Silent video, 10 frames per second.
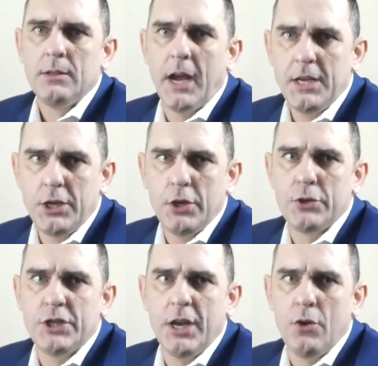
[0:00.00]
大企業
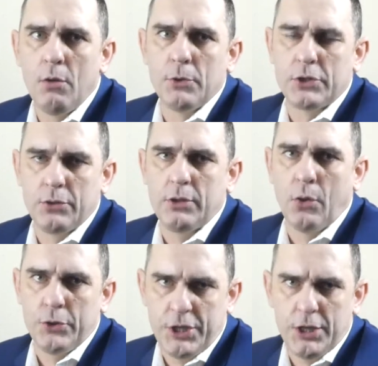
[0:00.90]
支援ローンも作って
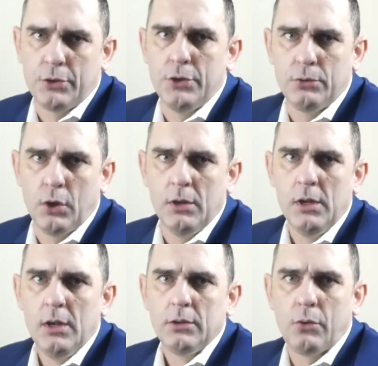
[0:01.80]
ほしいと言うと、
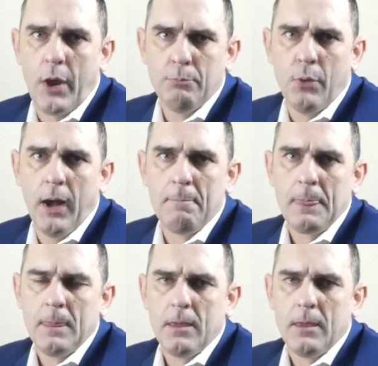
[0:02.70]
トランプは、